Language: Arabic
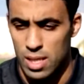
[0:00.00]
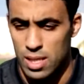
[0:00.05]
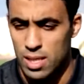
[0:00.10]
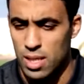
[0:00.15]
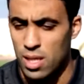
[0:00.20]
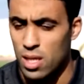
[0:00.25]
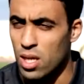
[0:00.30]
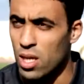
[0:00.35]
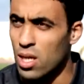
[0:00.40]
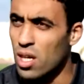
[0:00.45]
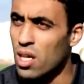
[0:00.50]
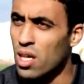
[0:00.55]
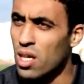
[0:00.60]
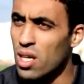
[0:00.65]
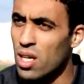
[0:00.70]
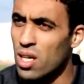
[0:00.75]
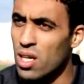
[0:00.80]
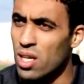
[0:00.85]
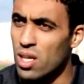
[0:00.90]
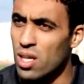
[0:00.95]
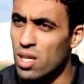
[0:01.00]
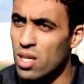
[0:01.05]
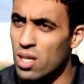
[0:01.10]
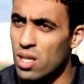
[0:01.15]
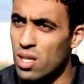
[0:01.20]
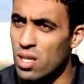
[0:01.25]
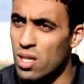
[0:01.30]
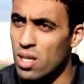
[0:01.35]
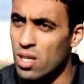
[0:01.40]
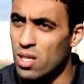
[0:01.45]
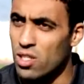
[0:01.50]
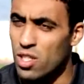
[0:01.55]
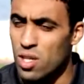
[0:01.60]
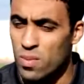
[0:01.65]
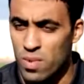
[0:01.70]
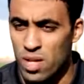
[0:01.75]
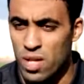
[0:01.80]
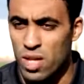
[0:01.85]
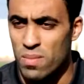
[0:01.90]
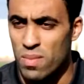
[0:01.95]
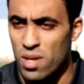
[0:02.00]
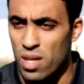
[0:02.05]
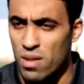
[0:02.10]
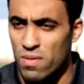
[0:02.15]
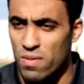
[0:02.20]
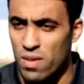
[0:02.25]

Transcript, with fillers: سنه آه، جميله مع